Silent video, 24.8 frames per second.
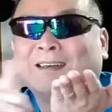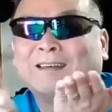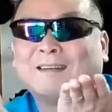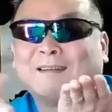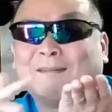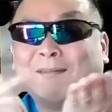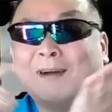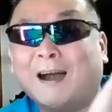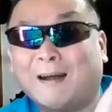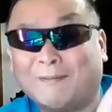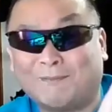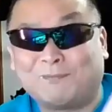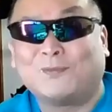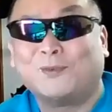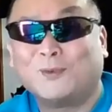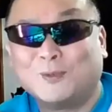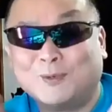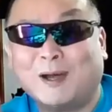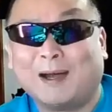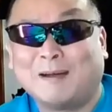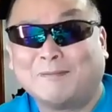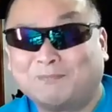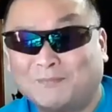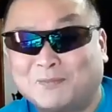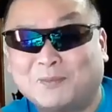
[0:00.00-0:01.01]

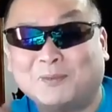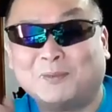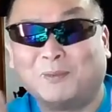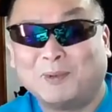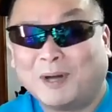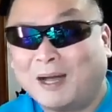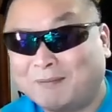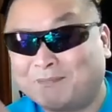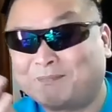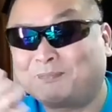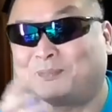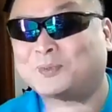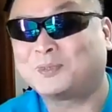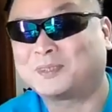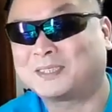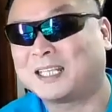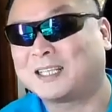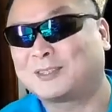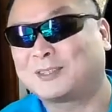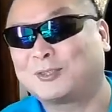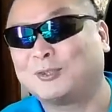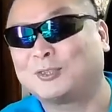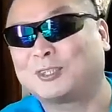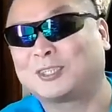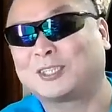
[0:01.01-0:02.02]
ワップワップワップって
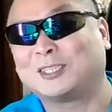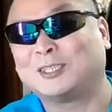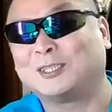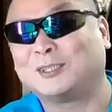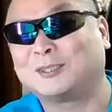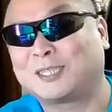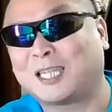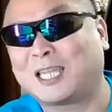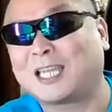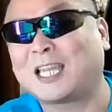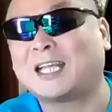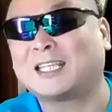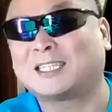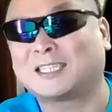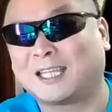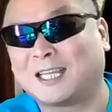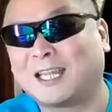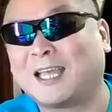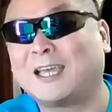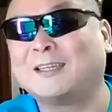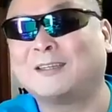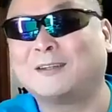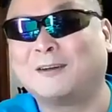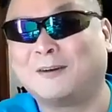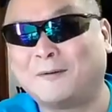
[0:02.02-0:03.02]
当時言ってたんじゃ
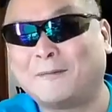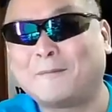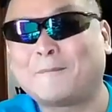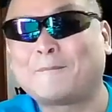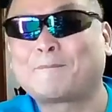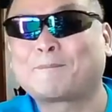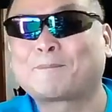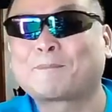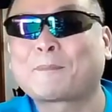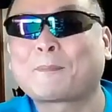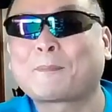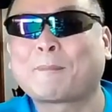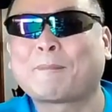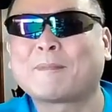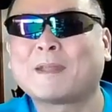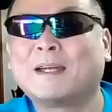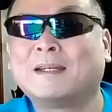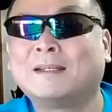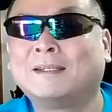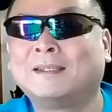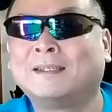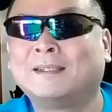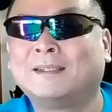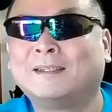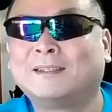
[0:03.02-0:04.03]
ないの
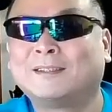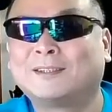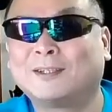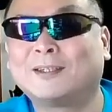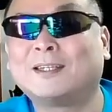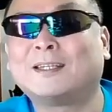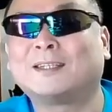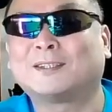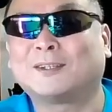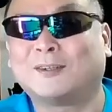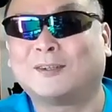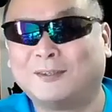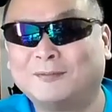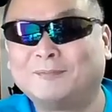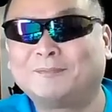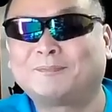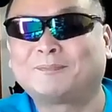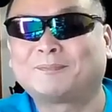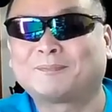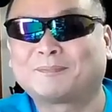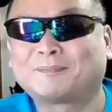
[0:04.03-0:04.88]
そうでしょ